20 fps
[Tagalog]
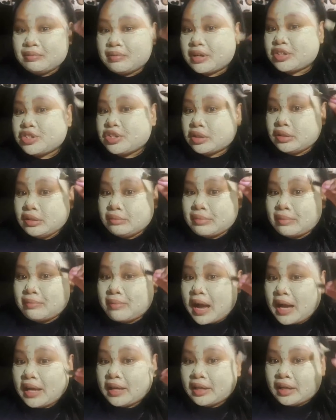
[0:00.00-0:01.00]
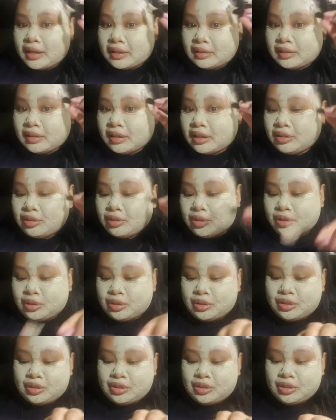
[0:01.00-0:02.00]
Parang siyang nababanat,
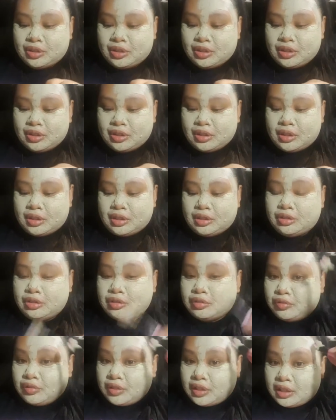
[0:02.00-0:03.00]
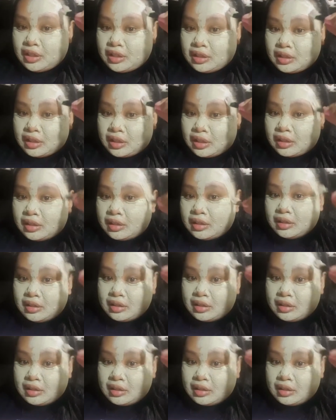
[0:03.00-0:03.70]
ganon. Ganon yung feeling niya.